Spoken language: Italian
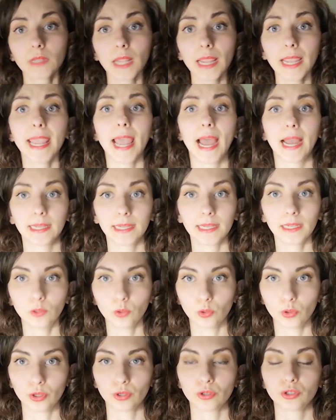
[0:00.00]
e anche
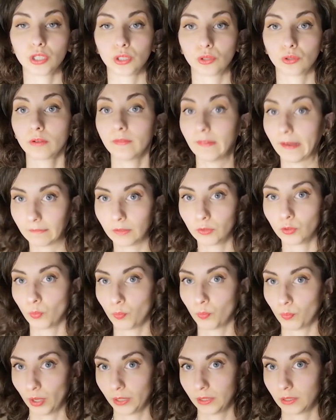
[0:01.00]
loro si trovavano
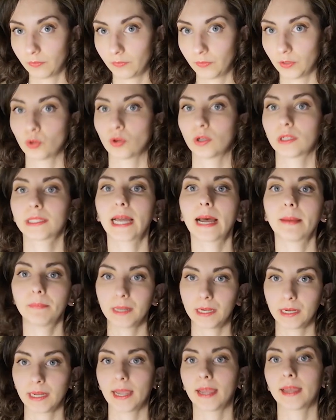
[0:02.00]
un po' in difficoltà
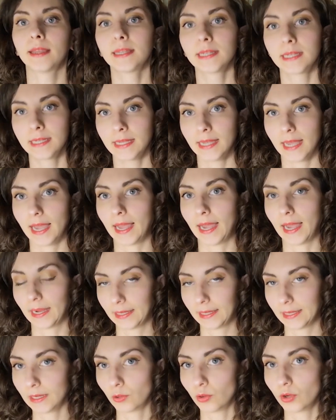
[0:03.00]
perché eh,
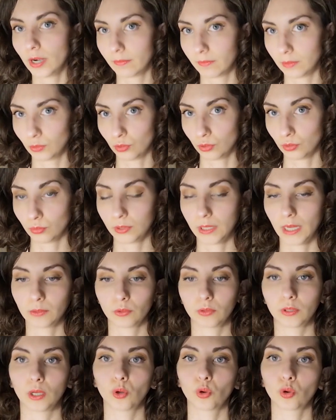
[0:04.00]
anche loro, avendo
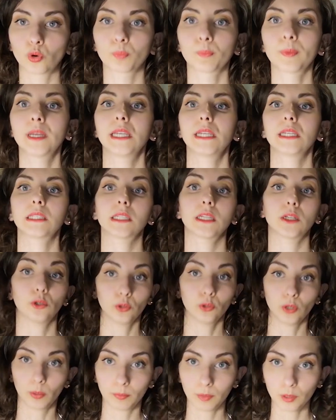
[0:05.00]
studiato nel loro paese,
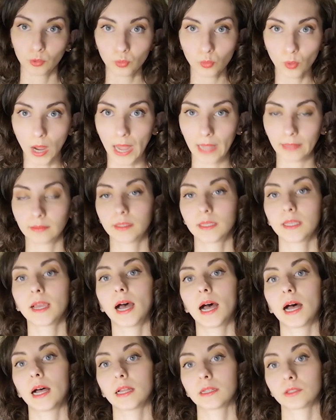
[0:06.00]
erano abituati
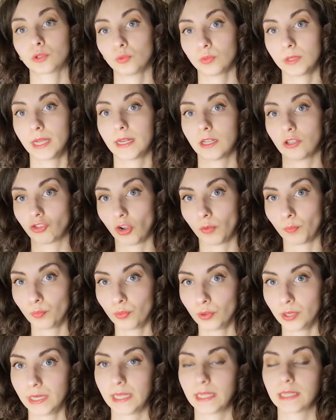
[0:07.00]
a studiare il
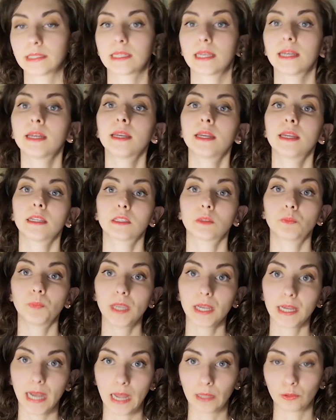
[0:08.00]
giapponese
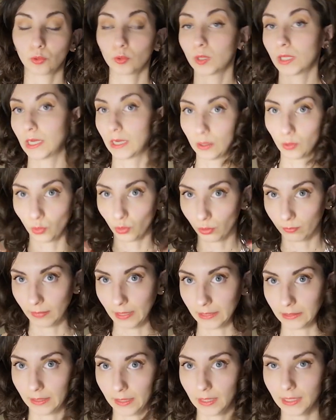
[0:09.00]
spiegato nella loro
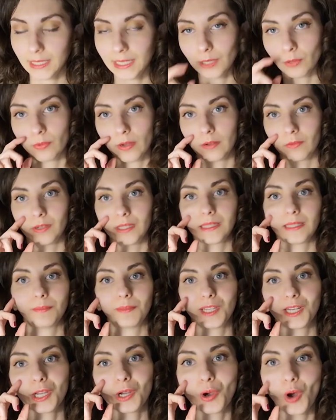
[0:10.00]
madrelingua. E quindi
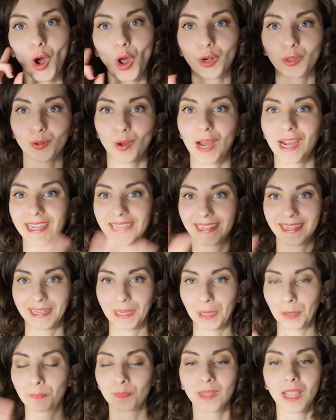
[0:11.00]
mi ricordo anche
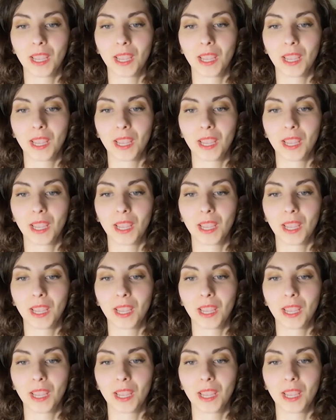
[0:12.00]
che